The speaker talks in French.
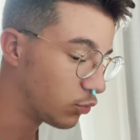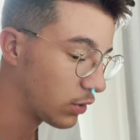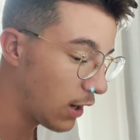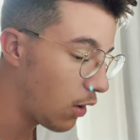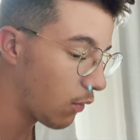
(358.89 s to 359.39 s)

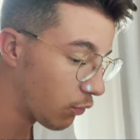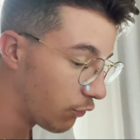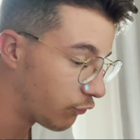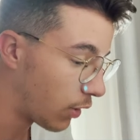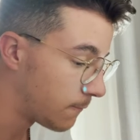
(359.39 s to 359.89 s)
Donc là, on le
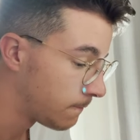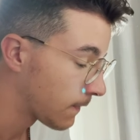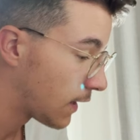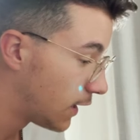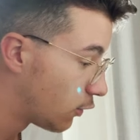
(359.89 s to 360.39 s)
voit.
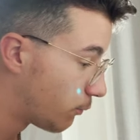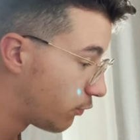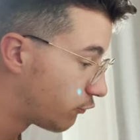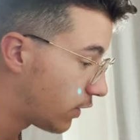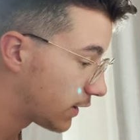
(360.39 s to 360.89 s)
Et on peut
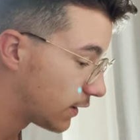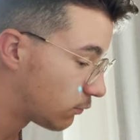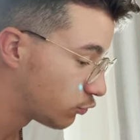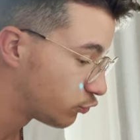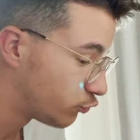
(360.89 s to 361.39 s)
le voir
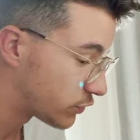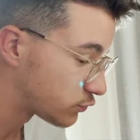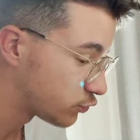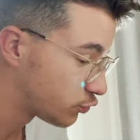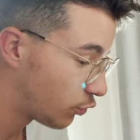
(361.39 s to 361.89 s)
également de toute
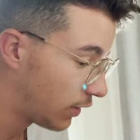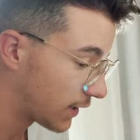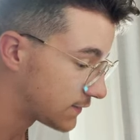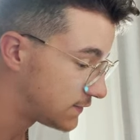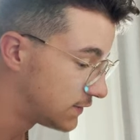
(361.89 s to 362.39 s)
façon sur le
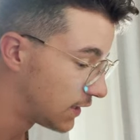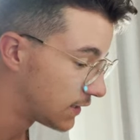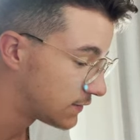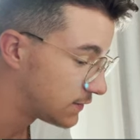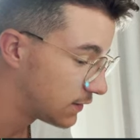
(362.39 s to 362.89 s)
RSI
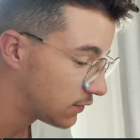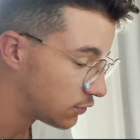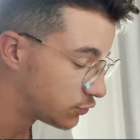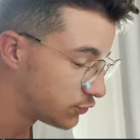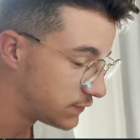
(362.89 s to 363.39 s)
qui est
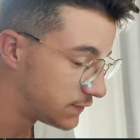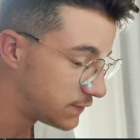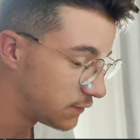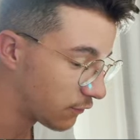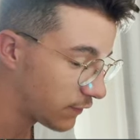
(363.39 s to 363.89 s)
euh, juste
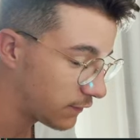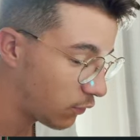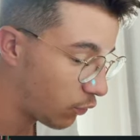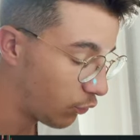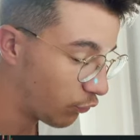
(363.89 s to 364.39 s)
ici. En fait, hein.
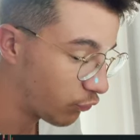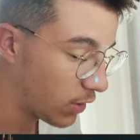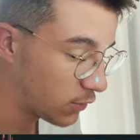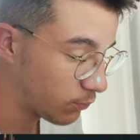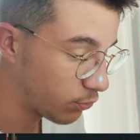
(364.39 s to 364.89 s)
on le
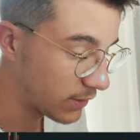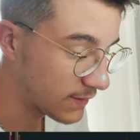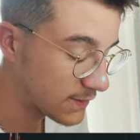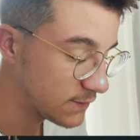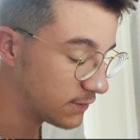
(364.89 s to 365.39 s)
voit, on pourrait
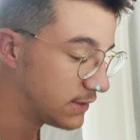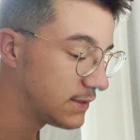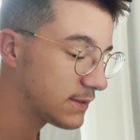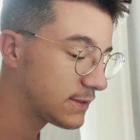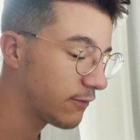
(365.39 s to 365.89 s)
tracer une
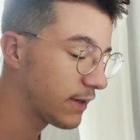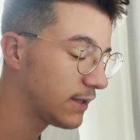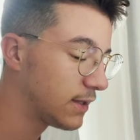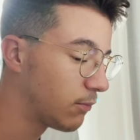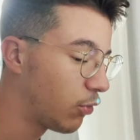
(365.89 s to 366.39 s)
ligne, ça ferait
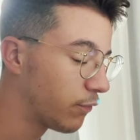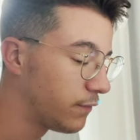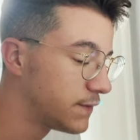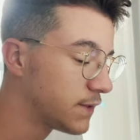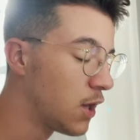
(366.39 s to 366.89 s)
également
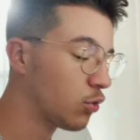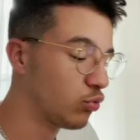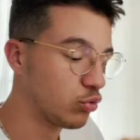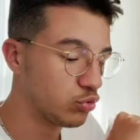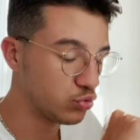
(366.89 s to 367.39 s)
office
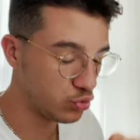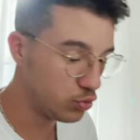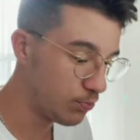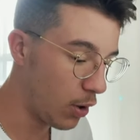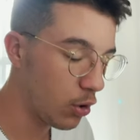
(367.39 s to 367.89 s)
donc de
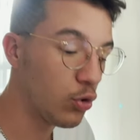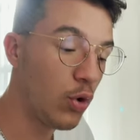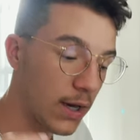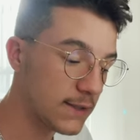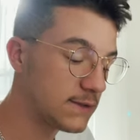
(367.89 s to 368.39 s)
support.
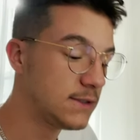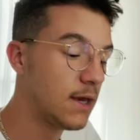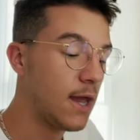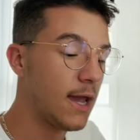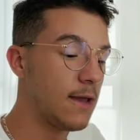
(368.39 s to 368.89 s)
Le RSI,
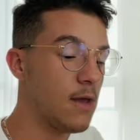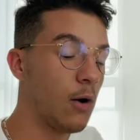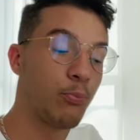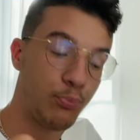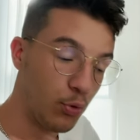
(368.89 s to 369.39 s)
eh
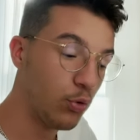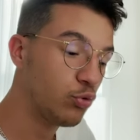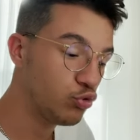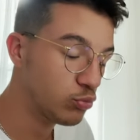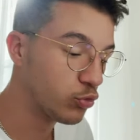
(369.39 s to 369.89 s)
bien, peut
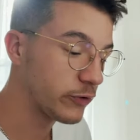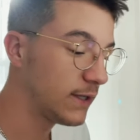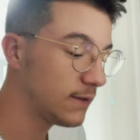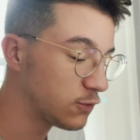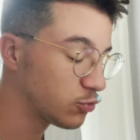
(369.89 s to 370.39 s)
nous
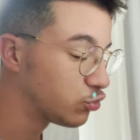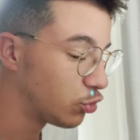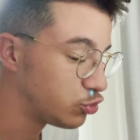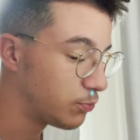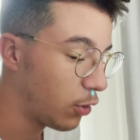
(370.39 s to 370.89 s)
montrer des zones de
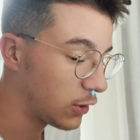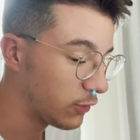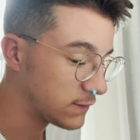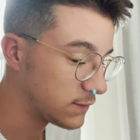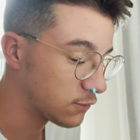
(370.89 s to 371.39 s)
support et de
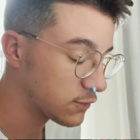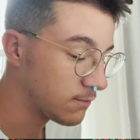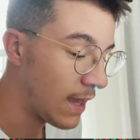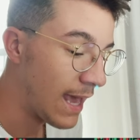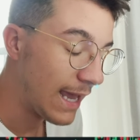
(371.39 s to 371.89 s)
résistance.
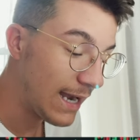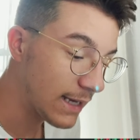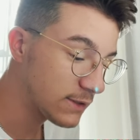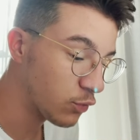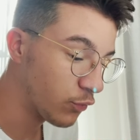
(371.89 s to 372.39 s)
Et là,
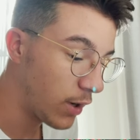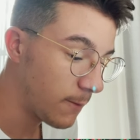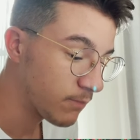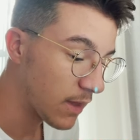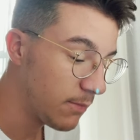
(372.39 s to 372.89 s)
qu'est-ce qu'on
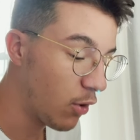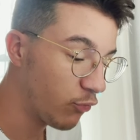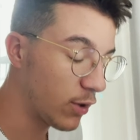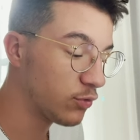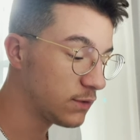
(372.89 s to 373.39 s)
voit Eh bien, on
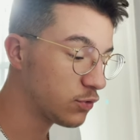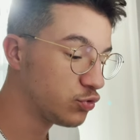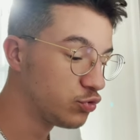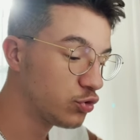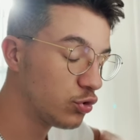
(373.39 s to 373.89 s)
voit qu'on est dans
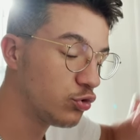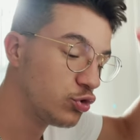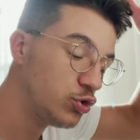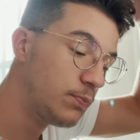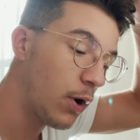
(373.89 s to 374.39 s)
une zone de
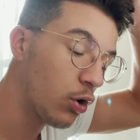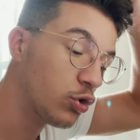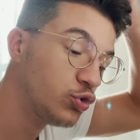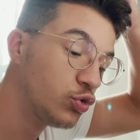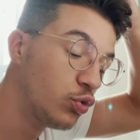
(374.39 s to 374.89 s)
support.
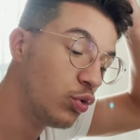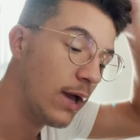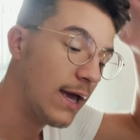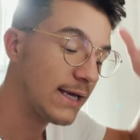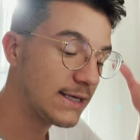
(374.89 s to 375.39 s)
Du coup,
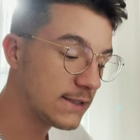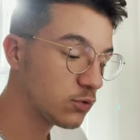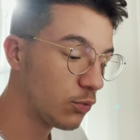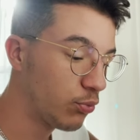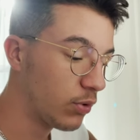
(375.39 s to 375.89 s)
Qu'est-ce
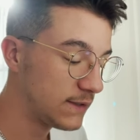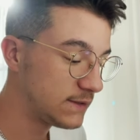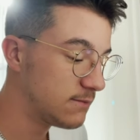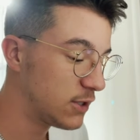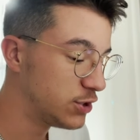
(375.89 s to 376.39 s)
qu'on pourrait
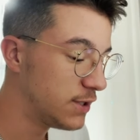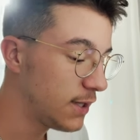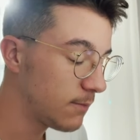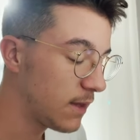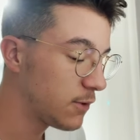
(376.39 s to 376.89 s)

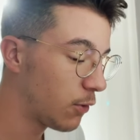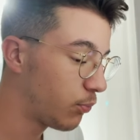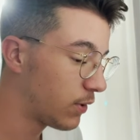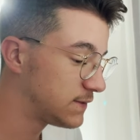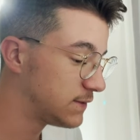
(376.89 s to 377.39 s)
s'imaginer Eh bien, on
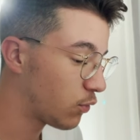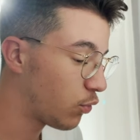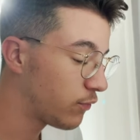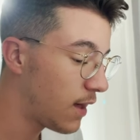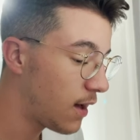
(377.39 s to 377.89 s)
pourrait se dire,
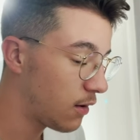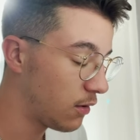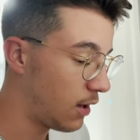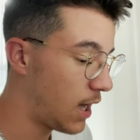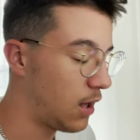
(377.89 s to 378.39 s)
on
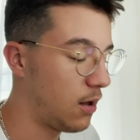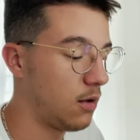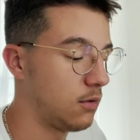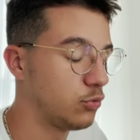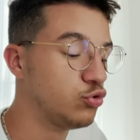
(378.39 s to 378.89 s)

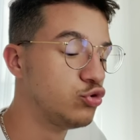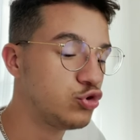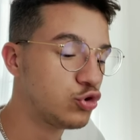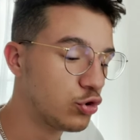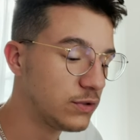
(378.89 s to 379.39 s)
a euh, une
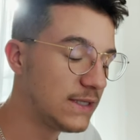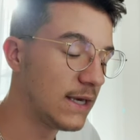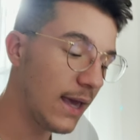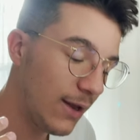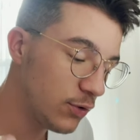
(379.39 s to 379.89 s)
zone qui
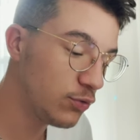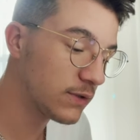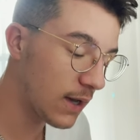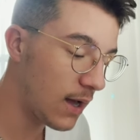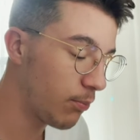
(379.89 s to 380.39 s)
est
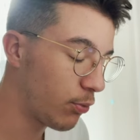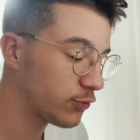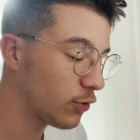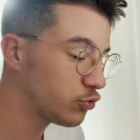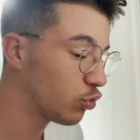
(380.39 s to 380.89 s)
ultra
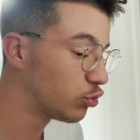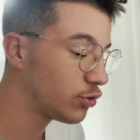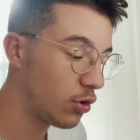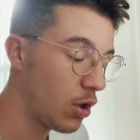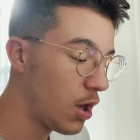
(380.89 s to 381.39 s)
importante,
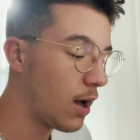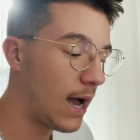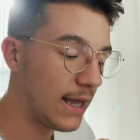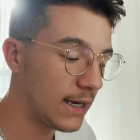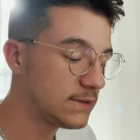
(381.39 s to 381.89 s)
autant
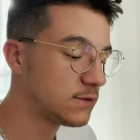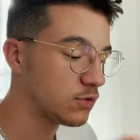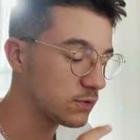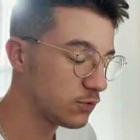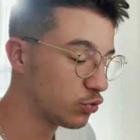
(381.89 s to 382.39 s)
à la
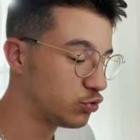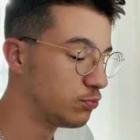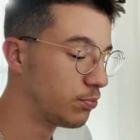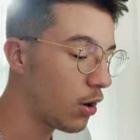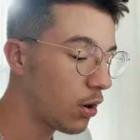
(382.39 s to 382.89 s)
résistance qu'au
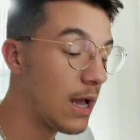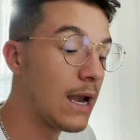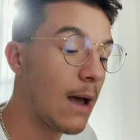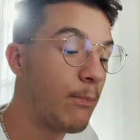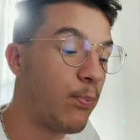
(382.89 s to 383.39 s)
support.
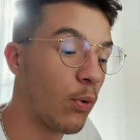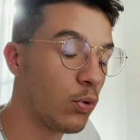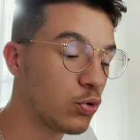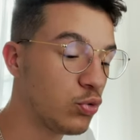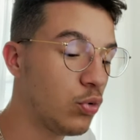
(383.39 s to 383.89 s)
Là, pour
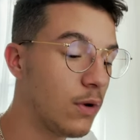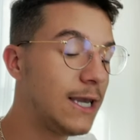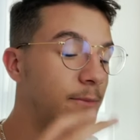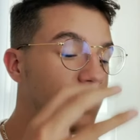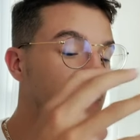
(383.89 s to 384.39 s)
le coup,
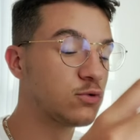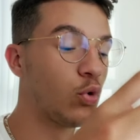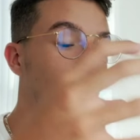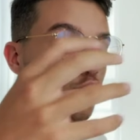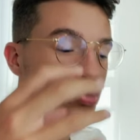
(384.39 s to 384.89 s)
les prix sont
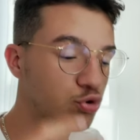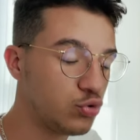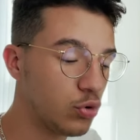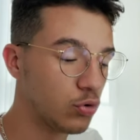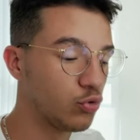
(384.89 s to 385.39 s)

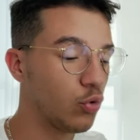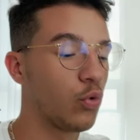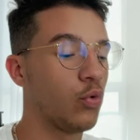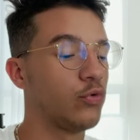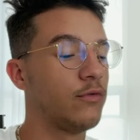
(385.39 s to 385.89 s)
au-dessus, donc
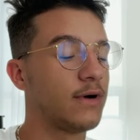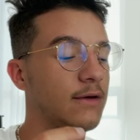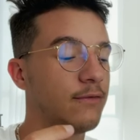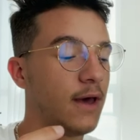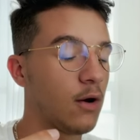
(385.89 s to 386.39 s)
on
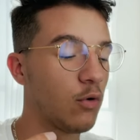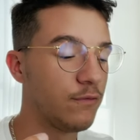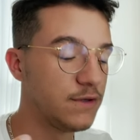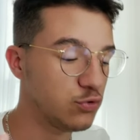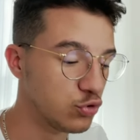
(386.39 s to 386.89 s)
devrait faire
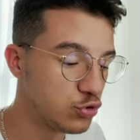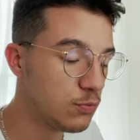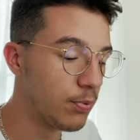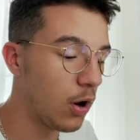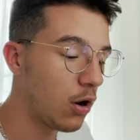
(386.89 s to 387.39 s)
office de
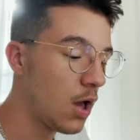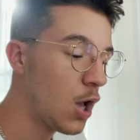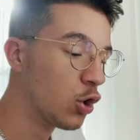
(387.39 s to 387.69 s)
support.